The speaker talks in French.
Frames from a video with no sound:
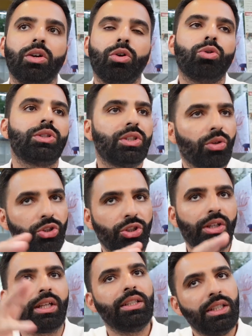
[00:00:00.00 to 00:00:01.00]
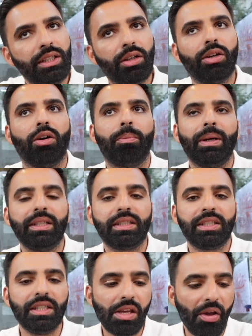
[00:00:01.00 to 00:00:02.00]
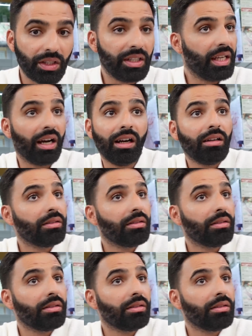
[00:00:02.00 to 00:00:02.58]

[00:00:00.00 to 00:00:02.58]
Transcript: euh, aussi en Jordanie, en Palestine, il y a